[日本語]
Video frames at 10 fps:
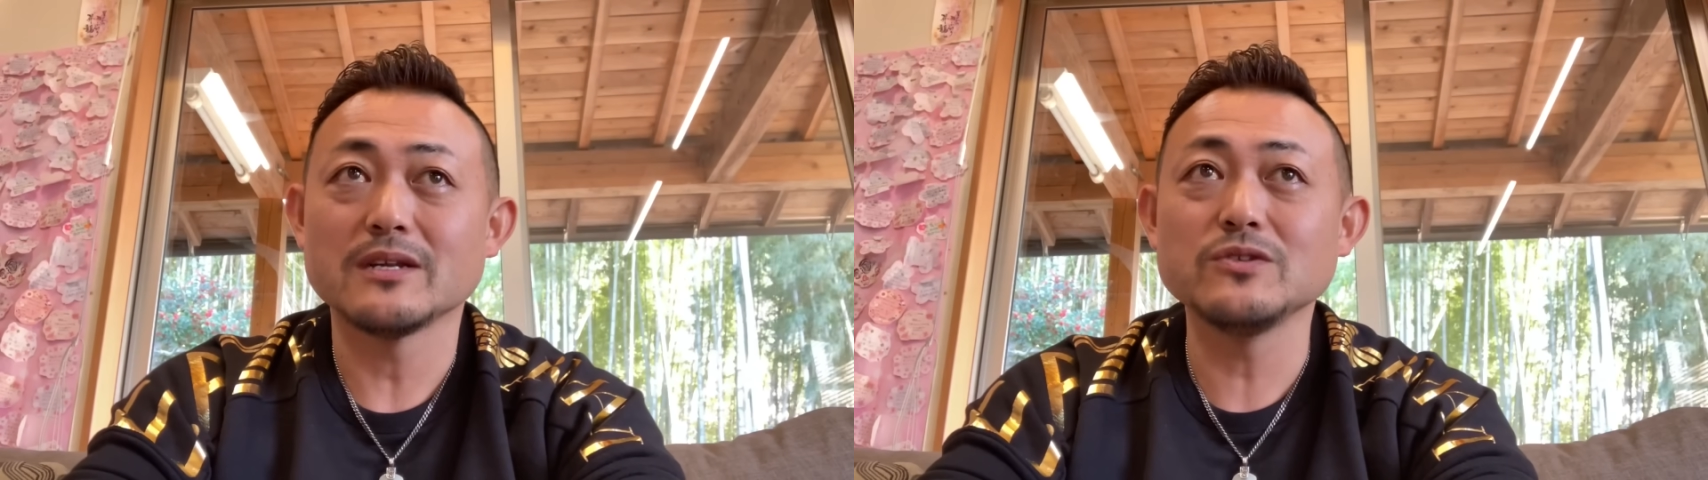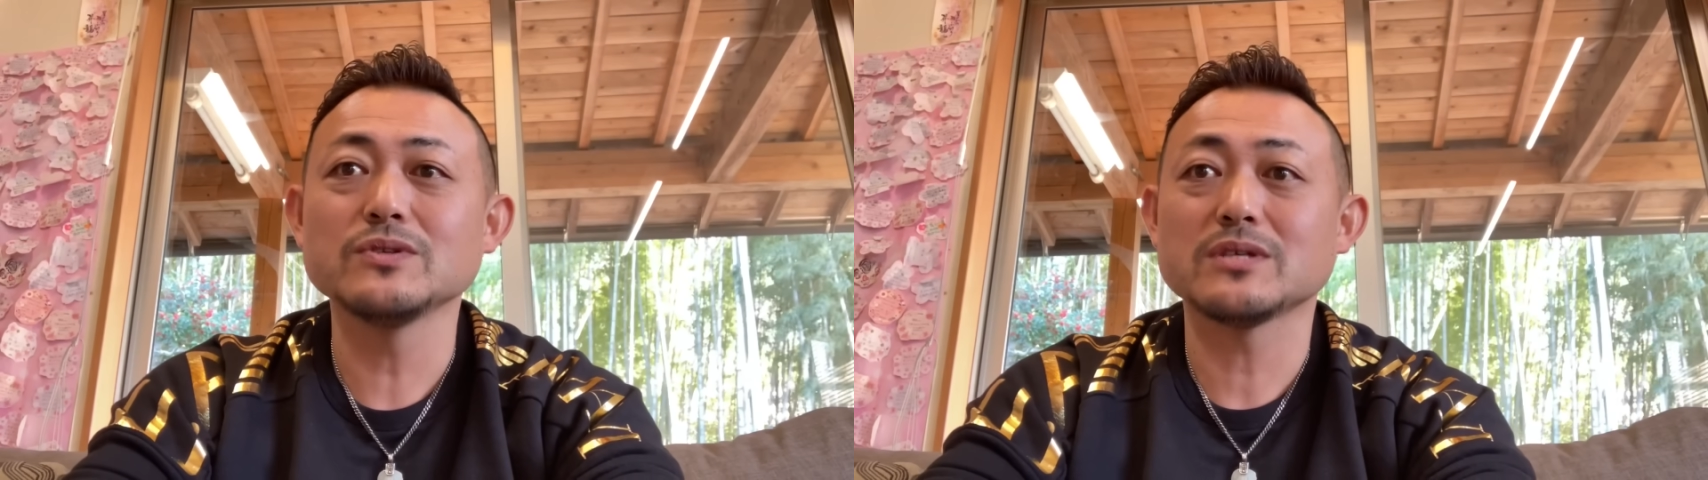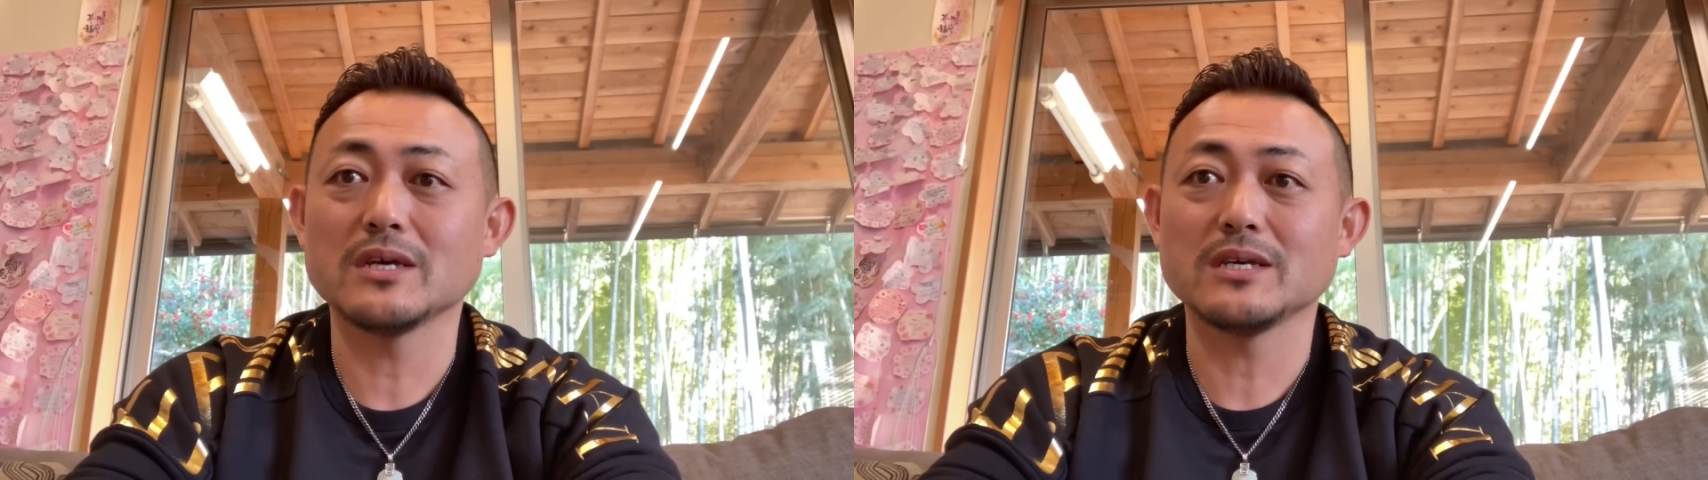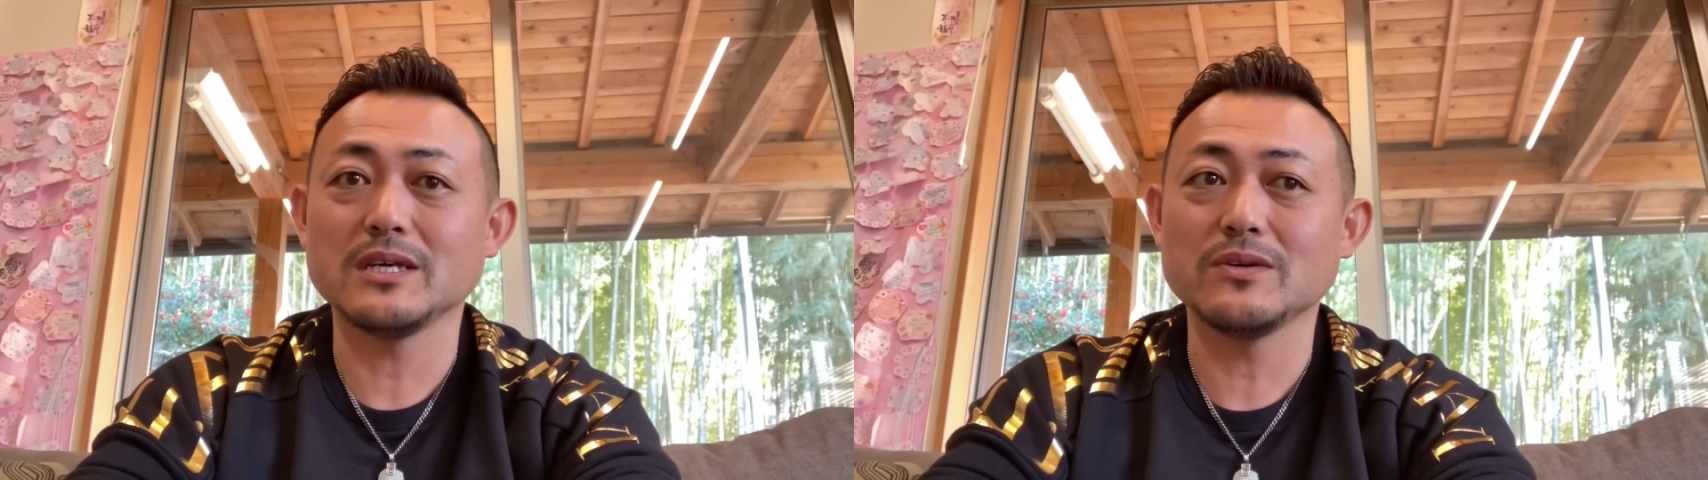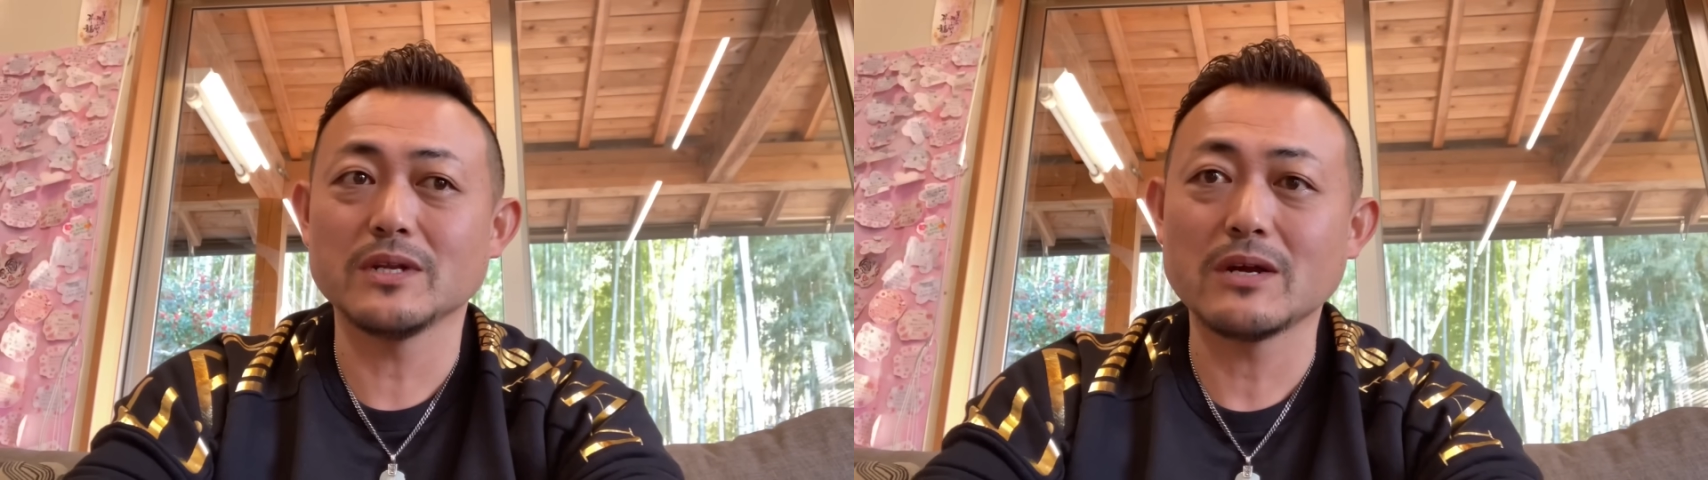乳製
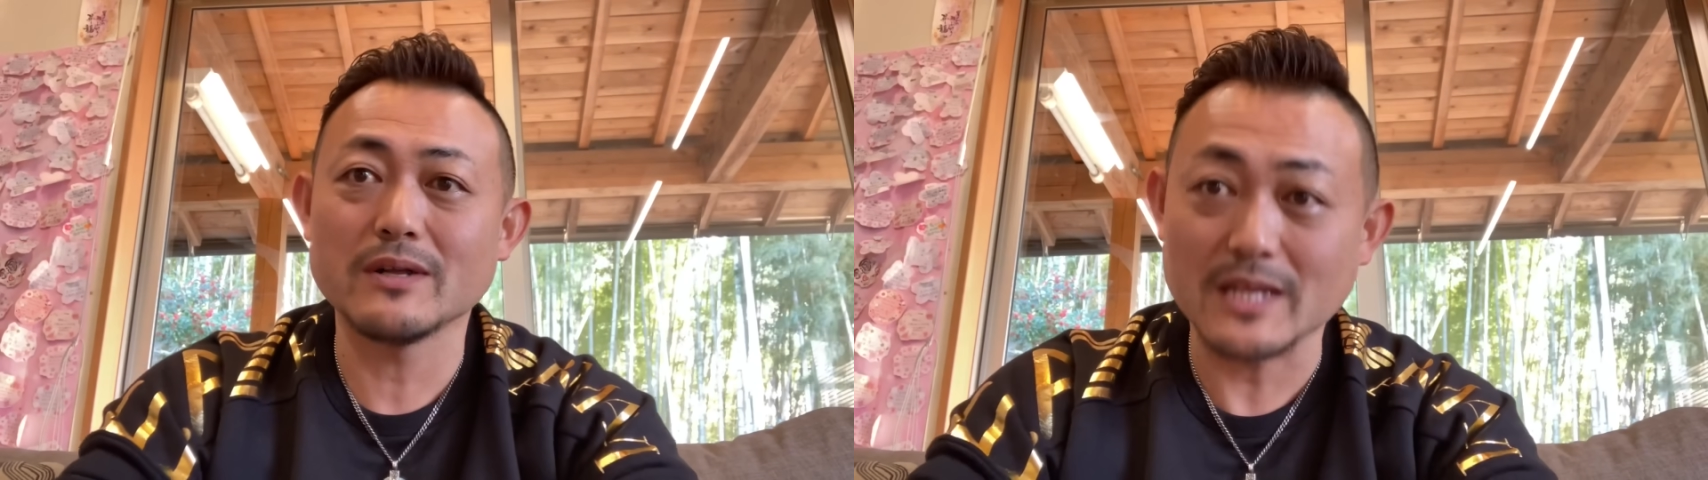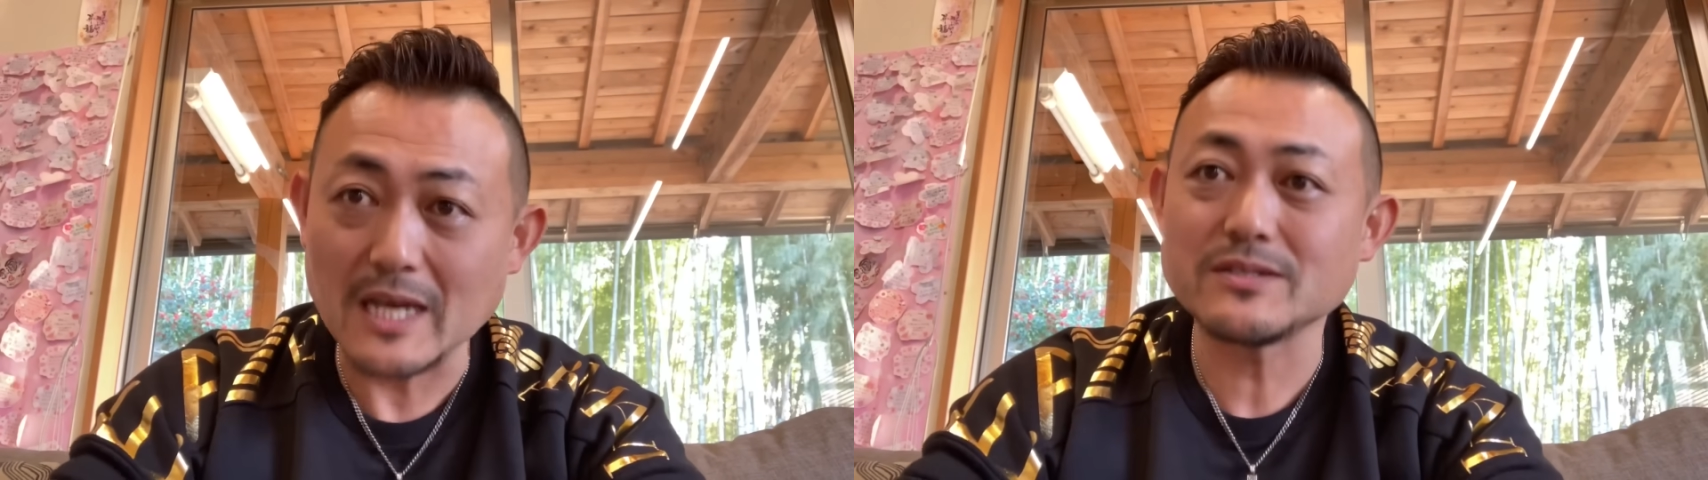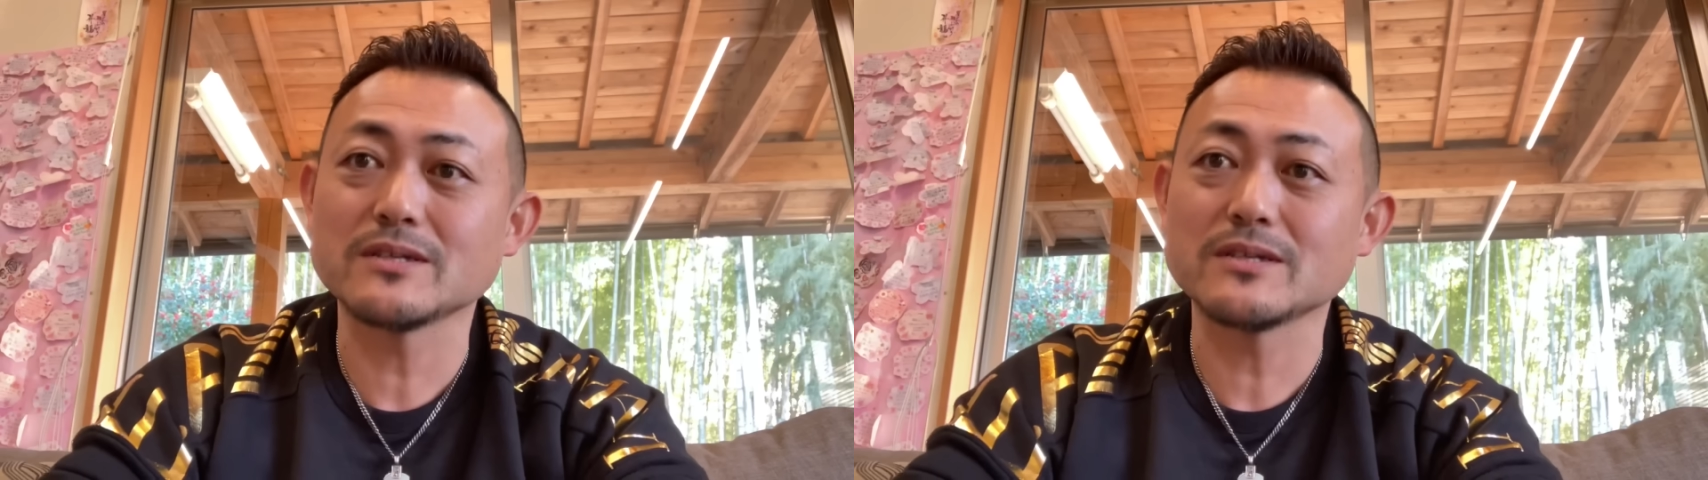品よりかは大豆